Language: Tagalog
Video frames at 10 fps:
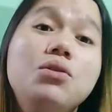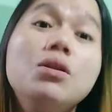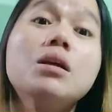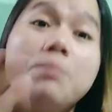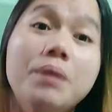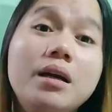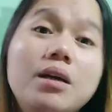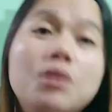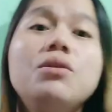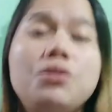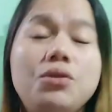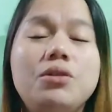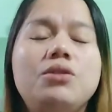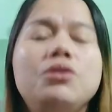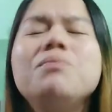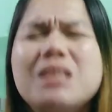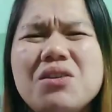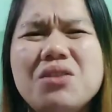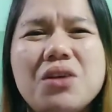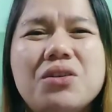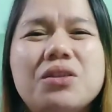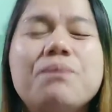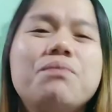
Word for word: Yun na yung pag, yun, yun. Yun, basta yun na yun.